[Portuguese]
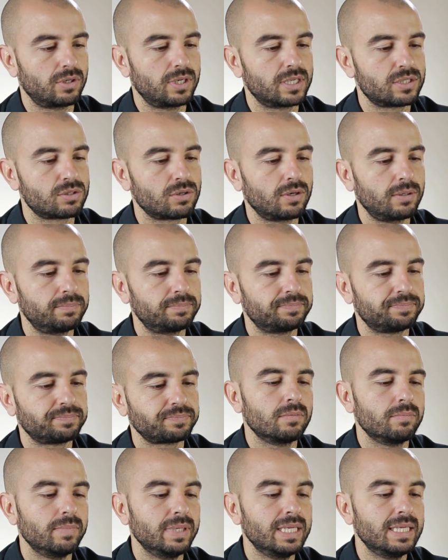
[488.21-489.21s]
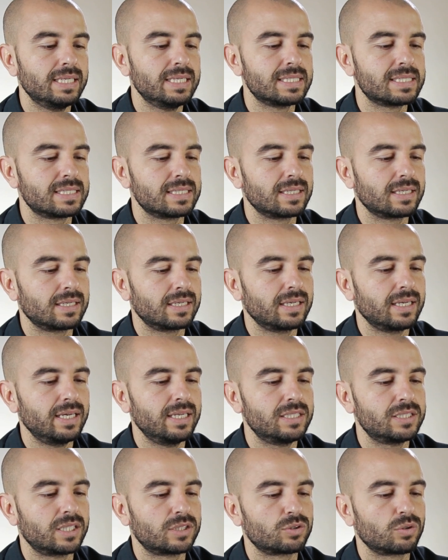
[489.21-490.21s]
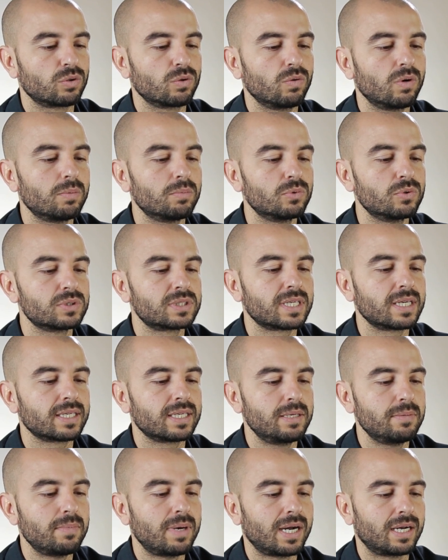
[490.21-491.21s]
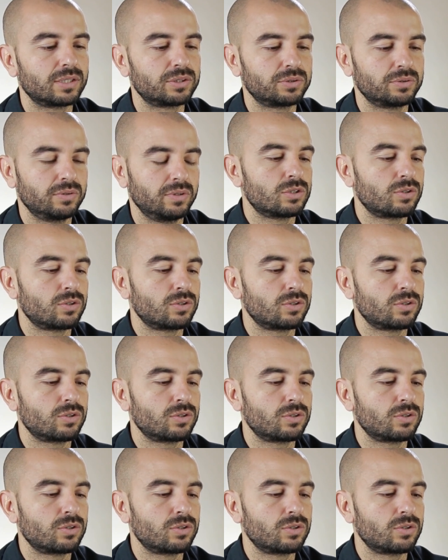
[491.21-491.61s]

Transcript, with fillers: Olha só. Beleza, ele já jogou a música aqui embaixo.